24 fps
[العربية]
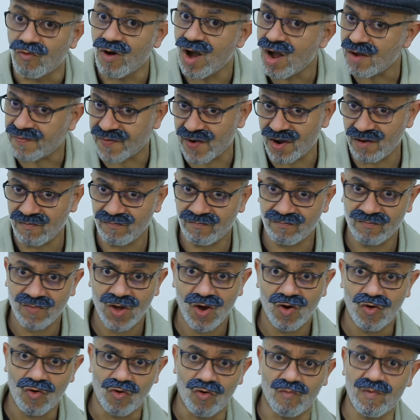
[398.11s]
وافق
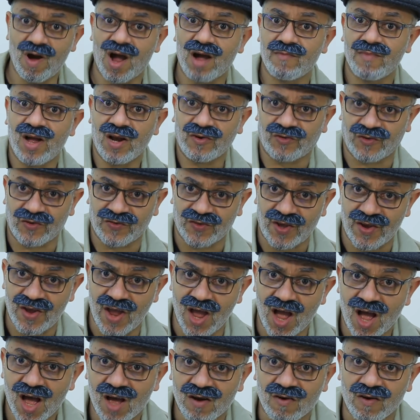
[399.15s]
وما عملش
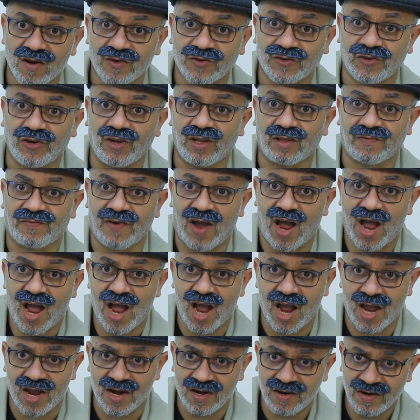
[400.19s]
زي قال رشيد في
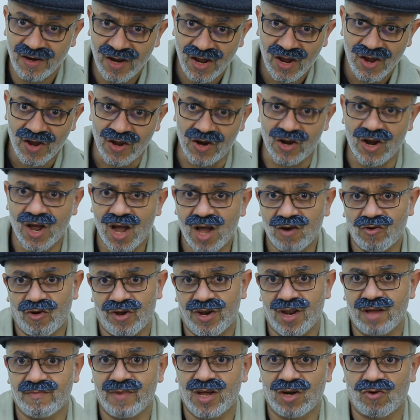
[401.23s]
حائل اللي قالوا
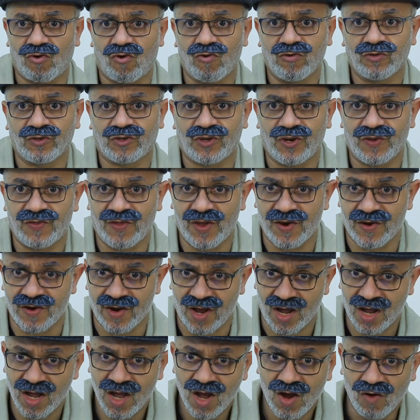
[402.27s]
احنا ما نخونش
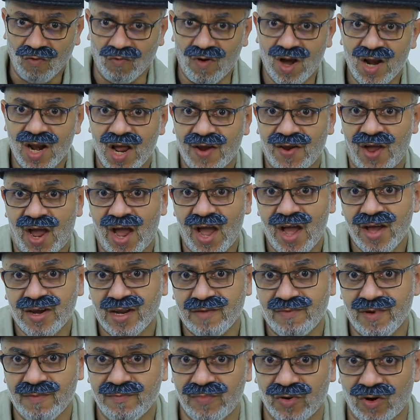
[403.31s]
ديننا ولا
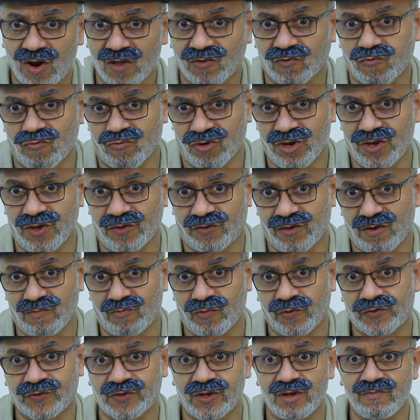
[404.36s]
نحارب امبراطوريه
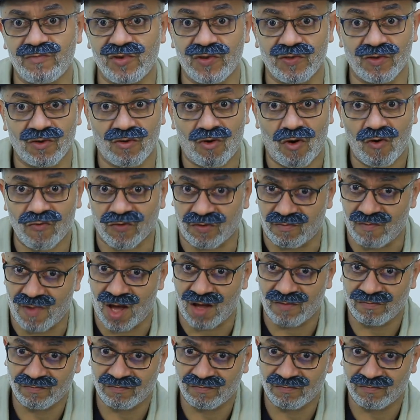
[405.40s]
المسلمين العظمى